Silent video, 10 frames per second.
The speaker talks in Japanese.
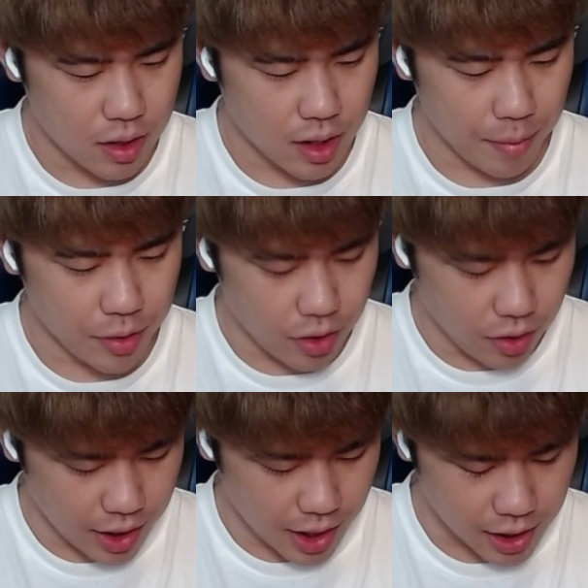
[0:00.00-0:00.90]
な、
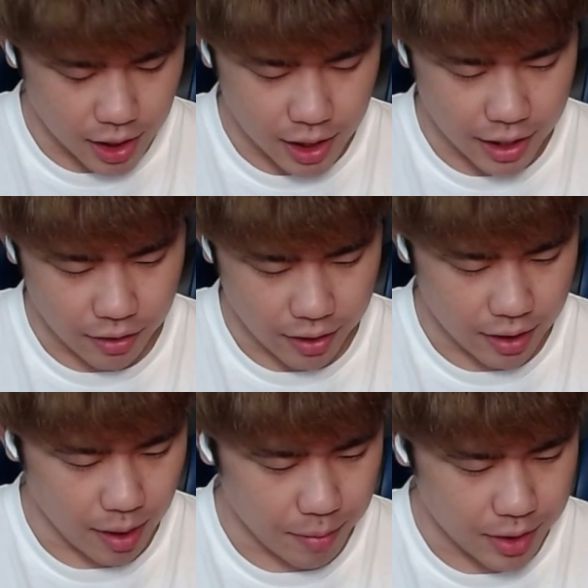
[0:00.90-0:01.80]
有利にはならないけど
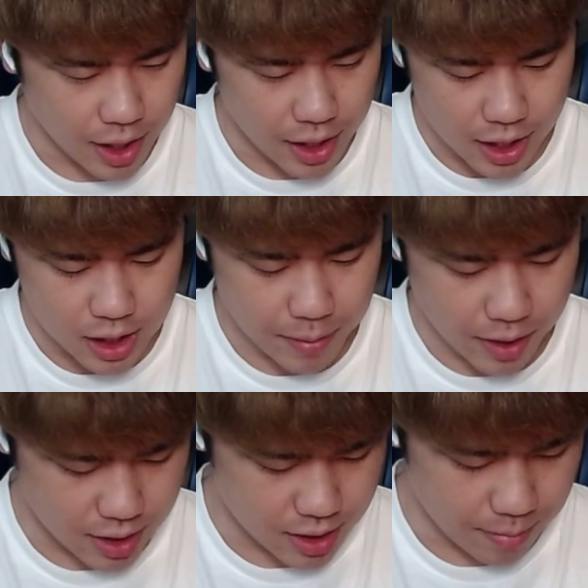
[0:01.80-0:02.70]
ね、多分左に消すべ
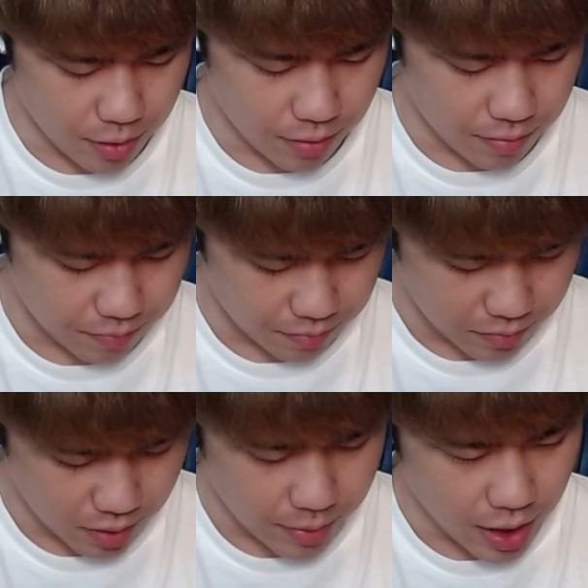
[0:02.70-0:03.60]
きかしても。
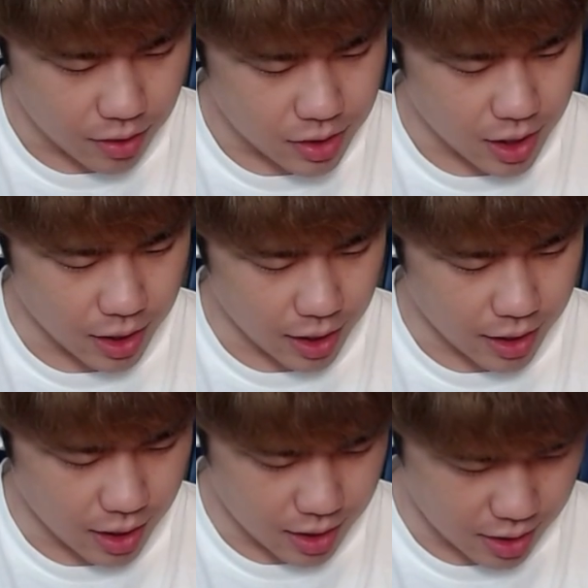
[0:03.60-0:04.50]
でもやるしかないっ
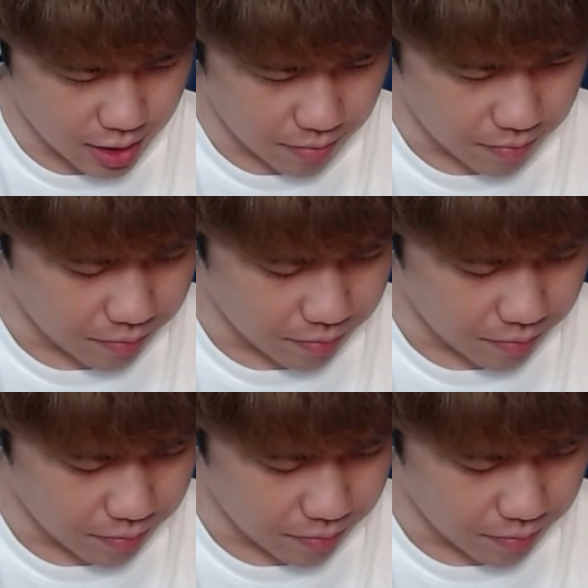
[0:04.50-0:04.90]
て感じ。